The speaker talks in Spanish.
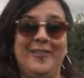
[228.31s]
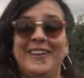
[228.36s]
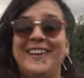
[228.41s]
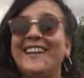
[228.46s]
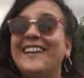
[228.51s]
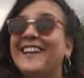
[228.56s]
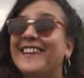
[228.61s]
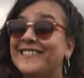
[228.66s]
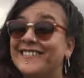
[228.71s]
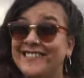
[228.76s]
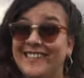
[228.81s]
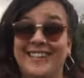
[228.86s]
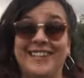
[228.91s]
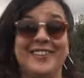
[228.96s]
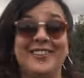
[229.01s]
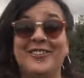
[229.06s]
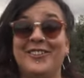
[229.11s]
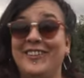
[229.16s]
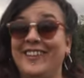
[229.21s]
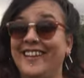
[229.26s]
vienen
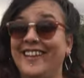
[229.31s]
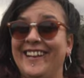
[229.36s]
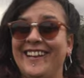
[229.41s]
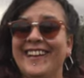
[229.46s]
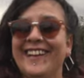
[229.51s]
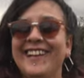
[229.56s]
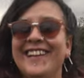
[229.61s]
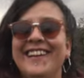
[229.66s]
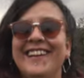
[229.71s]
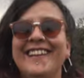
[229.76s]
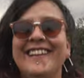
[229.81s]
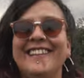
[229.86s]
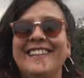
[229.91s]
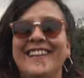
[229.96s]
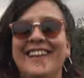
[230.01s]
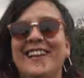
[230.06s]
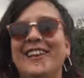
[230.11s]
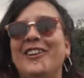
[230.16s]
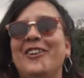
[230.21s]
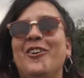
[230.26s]
haciendo y
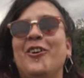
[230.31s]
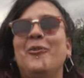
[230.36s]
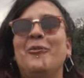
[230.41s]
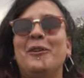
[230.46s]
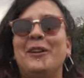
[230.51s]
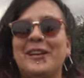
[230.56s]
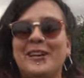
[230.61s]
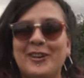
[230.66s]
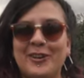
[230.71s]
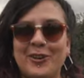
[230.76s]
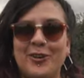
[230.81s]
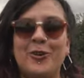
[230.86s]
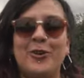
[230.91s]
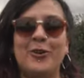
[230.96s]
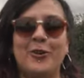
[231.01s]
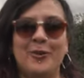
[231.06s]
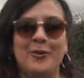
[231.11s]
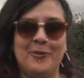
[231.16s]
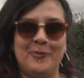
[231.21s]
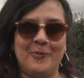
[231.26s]
del,
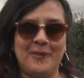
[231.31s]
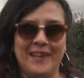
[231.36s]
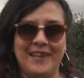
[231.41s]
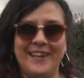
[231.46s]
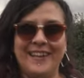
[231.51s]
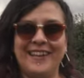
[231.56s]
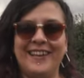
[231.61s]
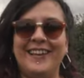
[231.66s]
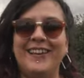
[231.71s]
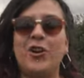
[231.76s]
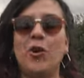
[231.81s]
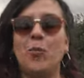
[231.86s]
gobierno eh,